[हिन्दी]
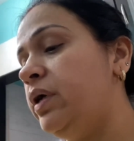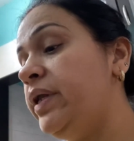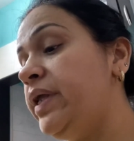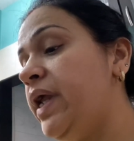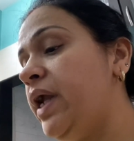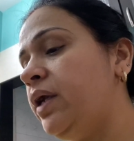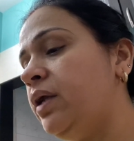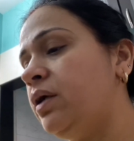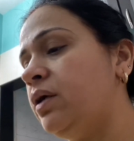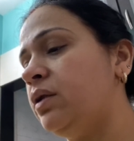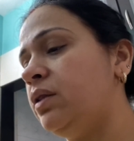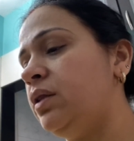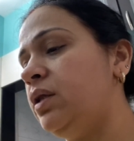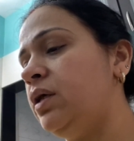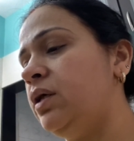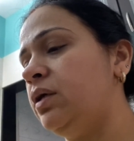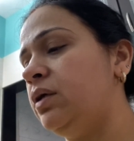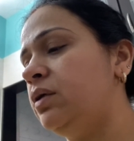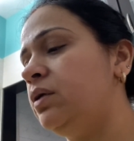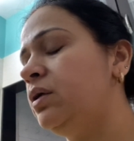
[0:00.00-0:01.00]
रिएक्ट करते
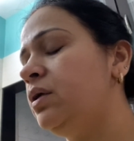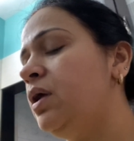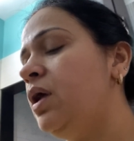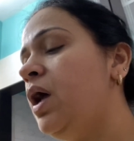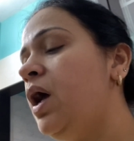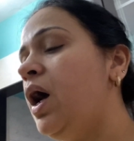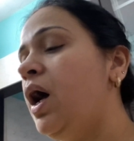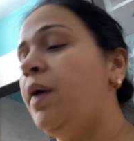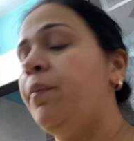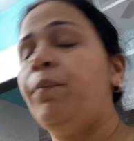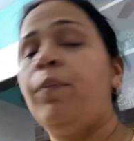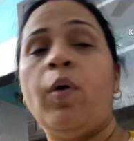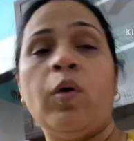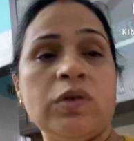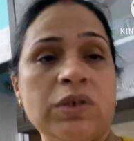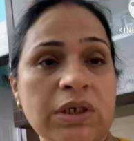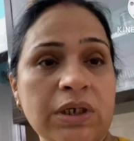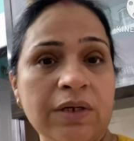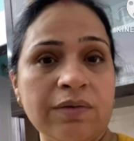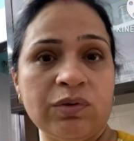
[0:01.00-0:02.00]
हैं आप
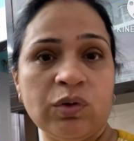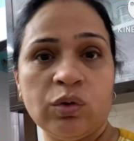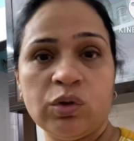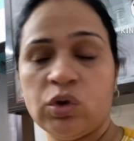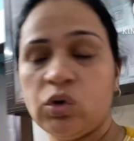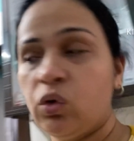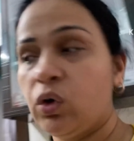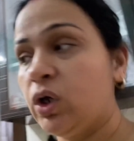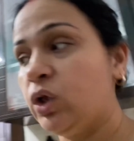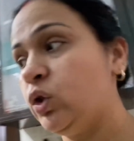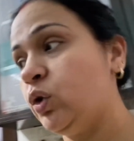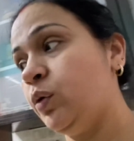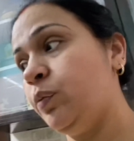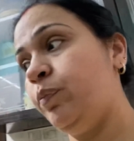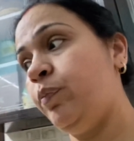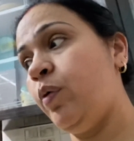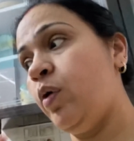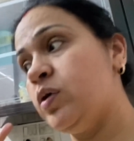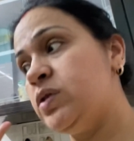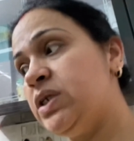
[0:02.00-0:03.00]
पॉजिटिव सोचोगे तो
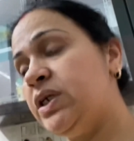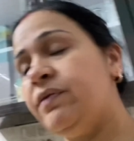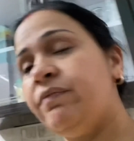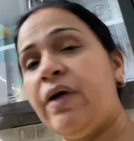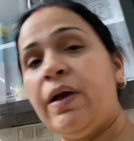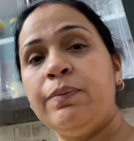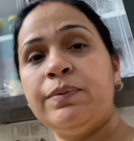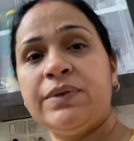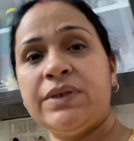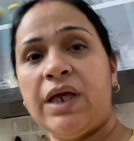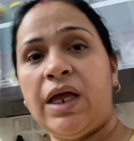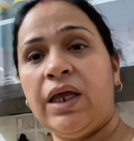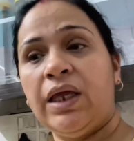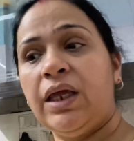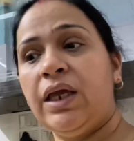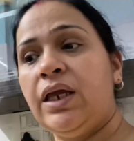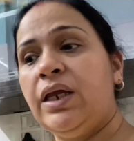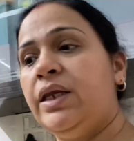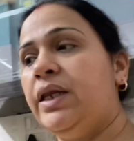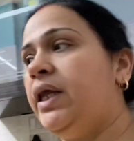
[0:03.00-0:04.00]
पॉजिटिव वाइब्स
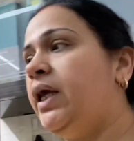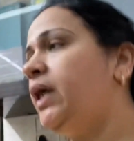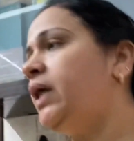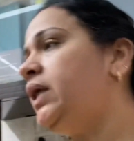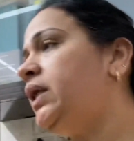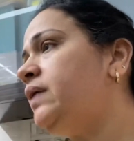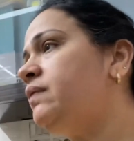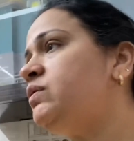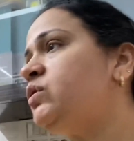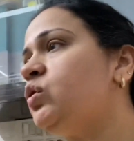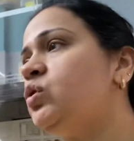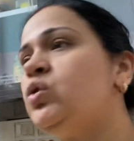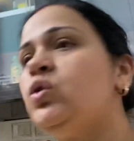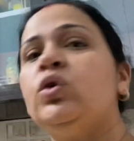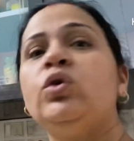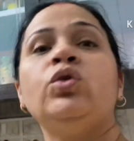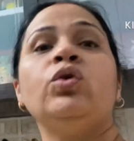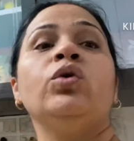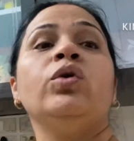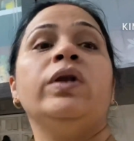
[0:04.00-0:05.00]
आएंगे नेगेटिव
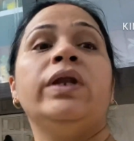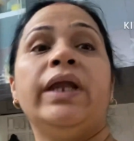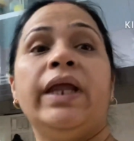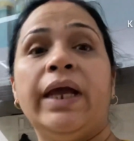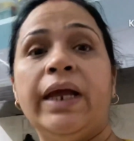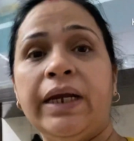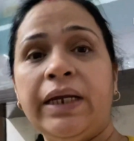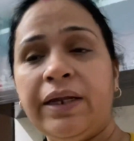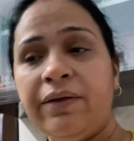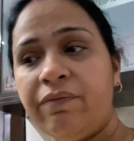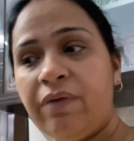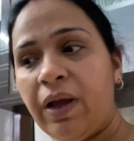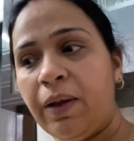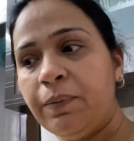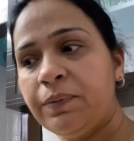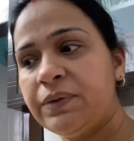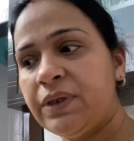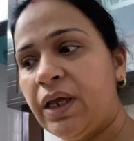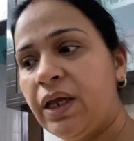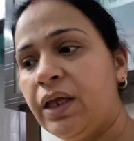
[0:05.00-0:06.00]
सोचोगे तो नेगेटिव
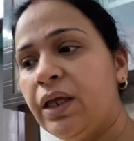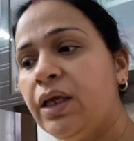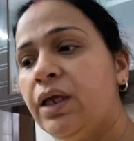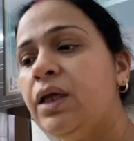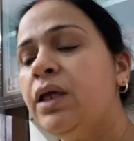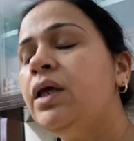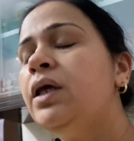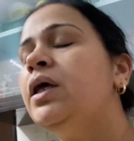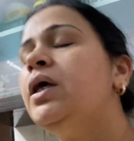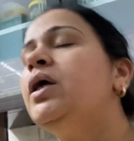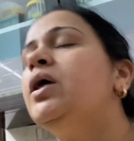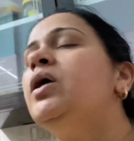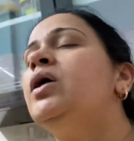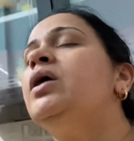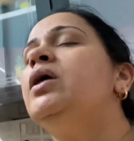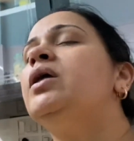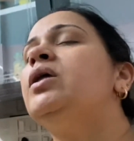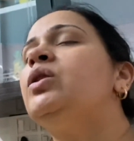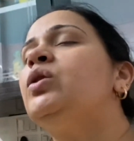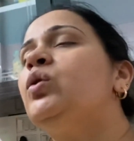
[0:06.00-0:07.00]
वाइब्स आएंगे
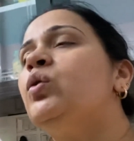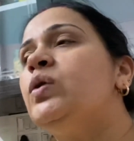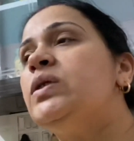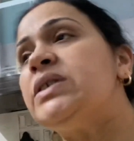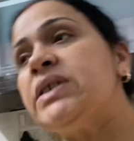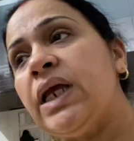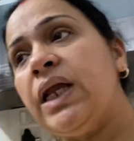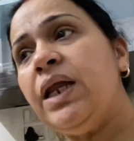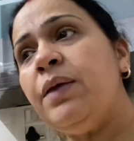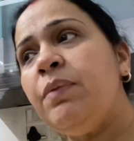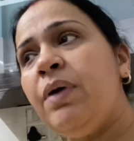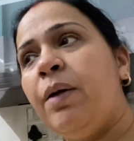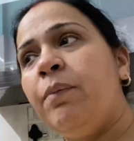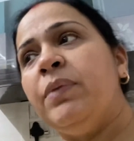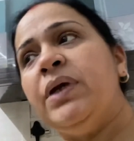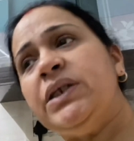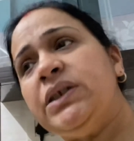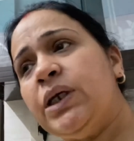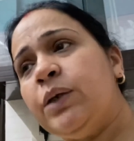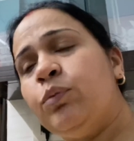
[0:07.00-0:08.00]
तो इसके लिए मैं
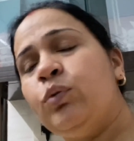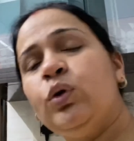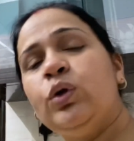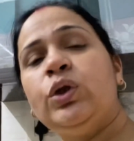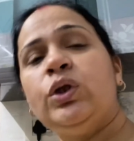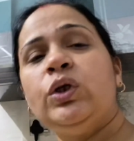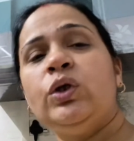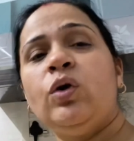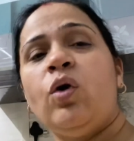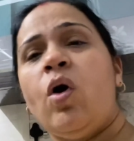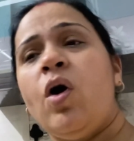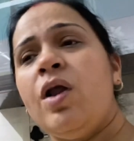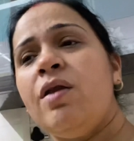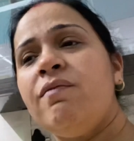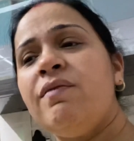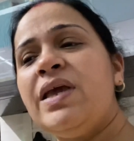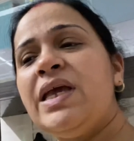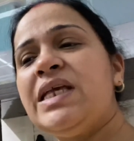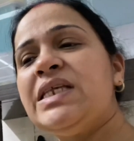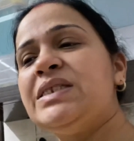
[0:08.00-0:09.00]
हमेशा बोलती हूँ
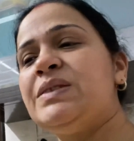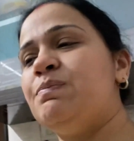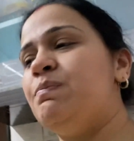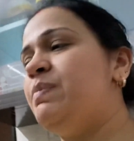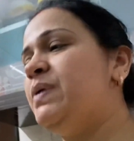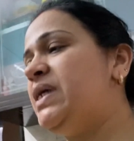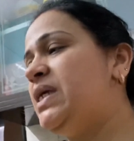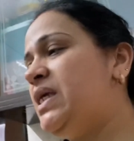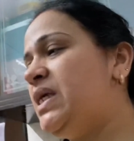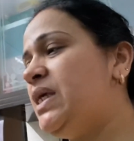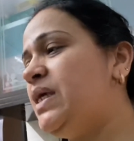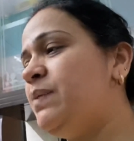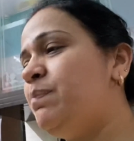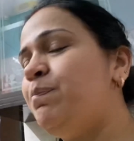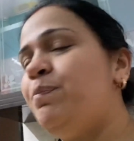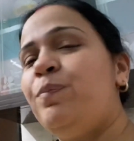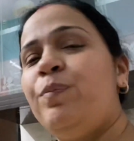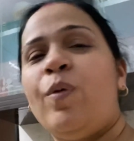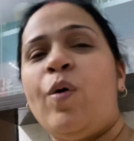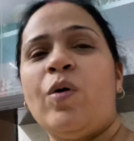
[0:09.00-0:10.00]
ऑलवेज बी
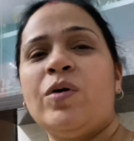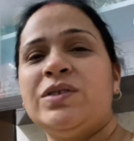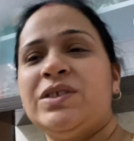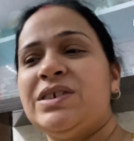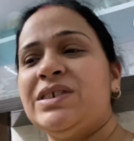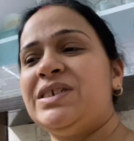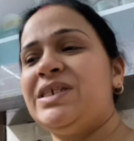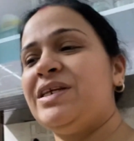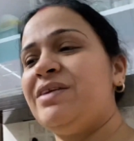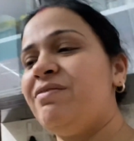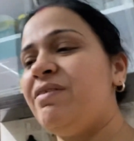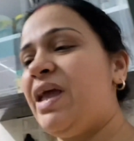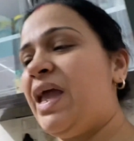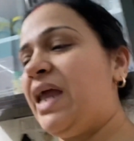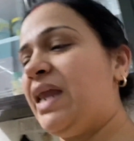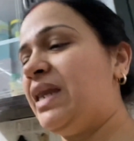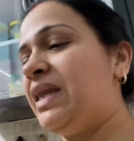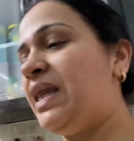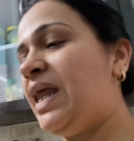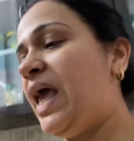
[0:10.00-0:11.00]
पॉजिटिव
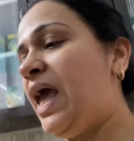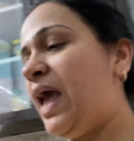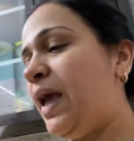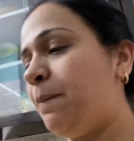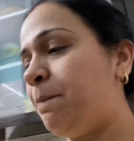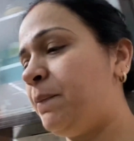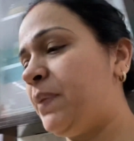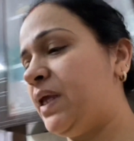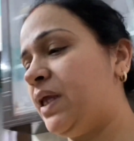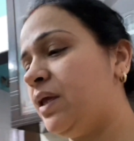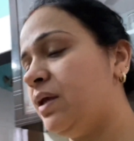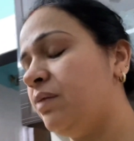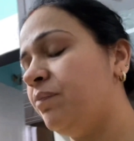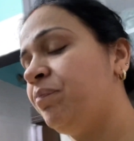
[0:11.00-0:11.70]
एंड हैप्पी